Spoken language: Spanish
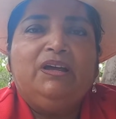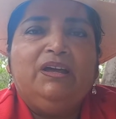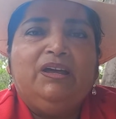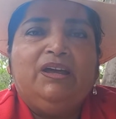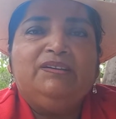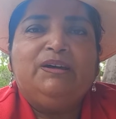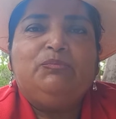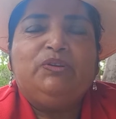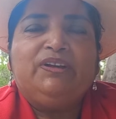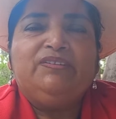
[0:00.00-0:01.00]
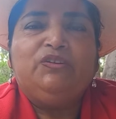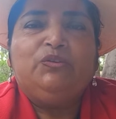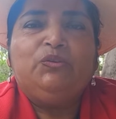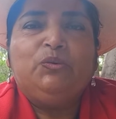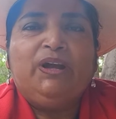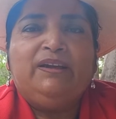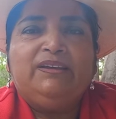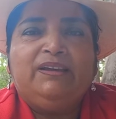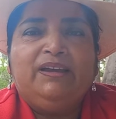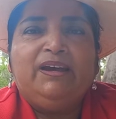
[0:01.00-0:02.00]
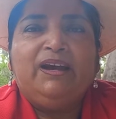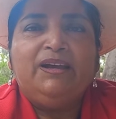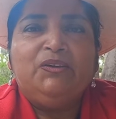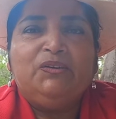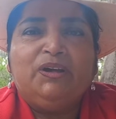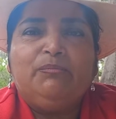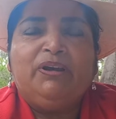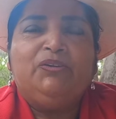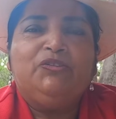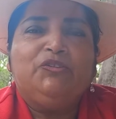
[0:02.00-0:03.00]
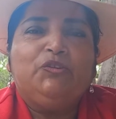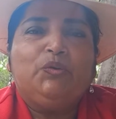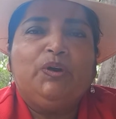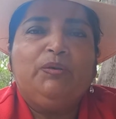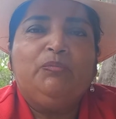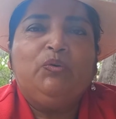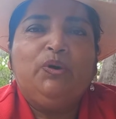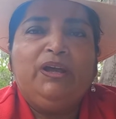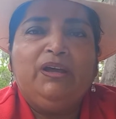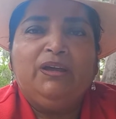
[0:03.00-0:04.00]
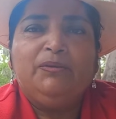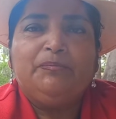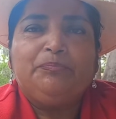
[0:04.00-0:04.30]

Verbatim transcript: y que esta aportación dura hasta 10 años, que para nosotros es muy,